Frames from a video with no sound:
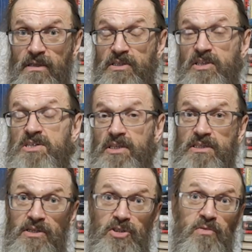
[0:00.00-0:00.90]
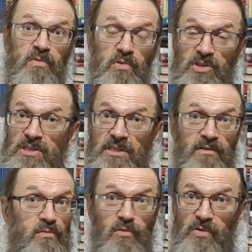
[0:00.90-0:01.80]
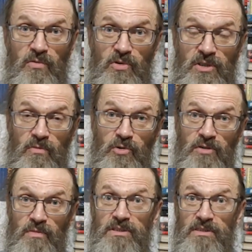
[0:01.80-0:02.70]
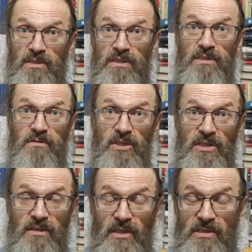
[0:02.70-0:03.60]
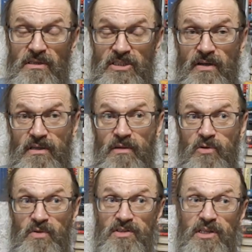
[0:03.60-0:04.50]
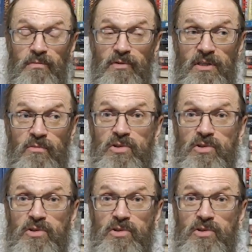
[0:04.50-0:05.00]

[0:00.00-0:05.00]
неискренность, конечно, в любом случае, неискренность в любом случае может быть. Тогда это человек не может церковь не потому,